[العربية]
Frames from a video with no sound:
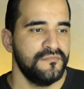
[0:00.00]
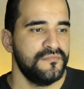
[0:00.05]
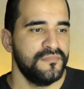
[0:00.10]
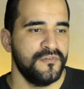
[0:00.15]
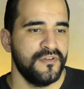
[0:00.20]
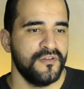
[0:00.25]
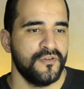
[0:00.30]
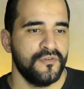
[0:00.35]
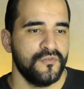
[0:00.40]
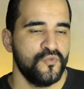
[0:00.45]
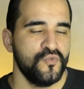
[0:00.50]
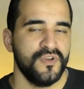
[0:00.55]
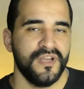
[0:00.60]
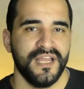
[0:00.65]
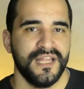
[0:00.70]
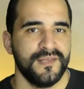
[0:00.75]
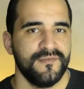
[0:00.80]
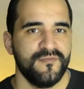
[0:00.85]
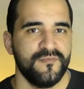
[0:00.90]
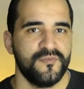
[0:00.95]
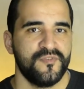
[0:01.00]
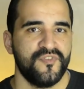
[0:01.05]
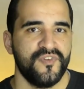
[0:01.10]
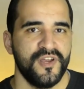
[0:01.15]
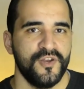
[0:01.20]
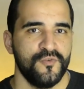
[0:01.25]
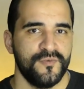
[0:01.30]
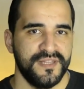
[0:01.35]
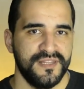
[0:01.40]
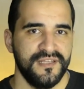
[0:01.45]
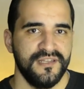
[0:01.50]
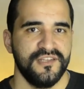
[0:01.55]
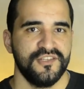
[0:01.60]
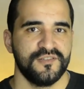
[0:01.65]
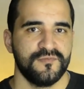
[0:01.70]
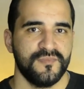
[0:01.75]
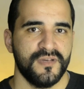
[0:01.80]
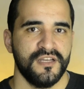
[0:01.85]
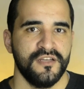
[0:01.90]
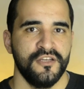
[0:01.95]
بيكون كاتب في بروفايله قد
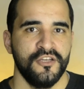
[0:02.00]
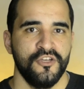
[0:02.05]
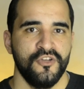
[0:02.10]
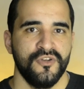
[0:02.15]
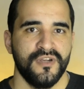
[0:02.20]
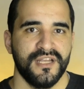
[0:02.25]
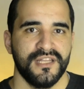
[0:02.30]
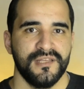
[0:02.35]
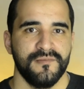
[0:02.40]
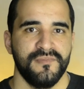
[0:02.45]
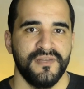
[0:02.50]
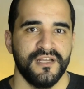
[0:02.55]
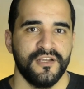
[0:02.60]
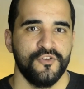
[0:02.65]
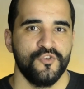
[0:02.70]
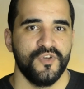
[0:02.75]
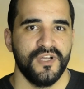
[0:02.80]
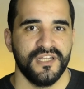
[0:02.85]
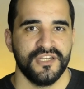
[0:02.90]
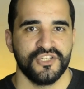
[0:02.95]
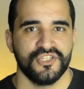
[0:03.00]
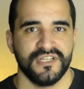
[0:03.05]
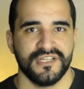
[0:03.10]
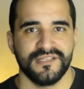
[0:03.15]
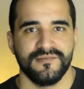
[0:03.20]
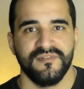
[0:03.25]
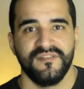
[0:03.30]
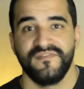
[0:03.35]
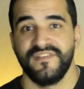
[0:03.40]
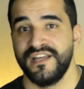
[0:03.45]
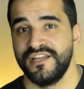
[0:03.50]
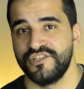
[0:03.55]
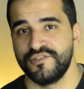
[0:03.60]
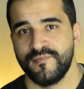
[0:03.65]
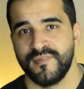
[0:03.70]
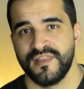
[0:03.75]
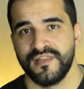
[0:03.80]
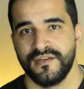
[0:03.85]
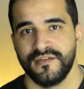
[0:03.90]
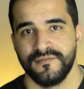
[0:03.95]
نجمه كاتب لك انه هذا الشخص
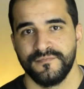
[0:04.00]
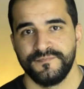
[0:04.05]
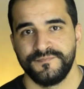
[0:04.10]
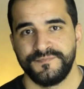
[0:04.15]
بيدفعش مثلا